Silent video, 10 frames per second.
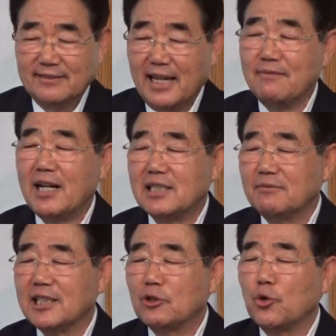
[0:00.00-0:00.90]
내
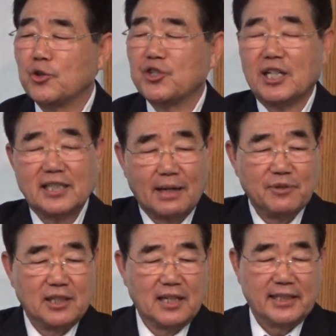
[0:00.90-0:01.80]
말씀을 다 도둑질한
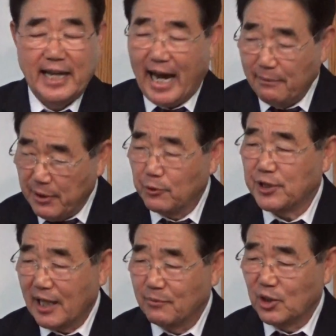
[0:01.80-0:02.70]
사람들이다. 내 앞에 온
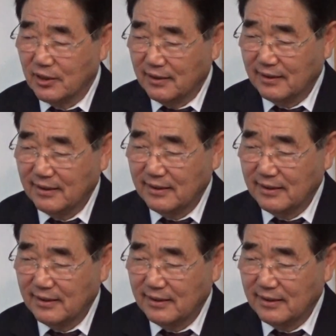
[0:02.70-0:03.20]
사람들은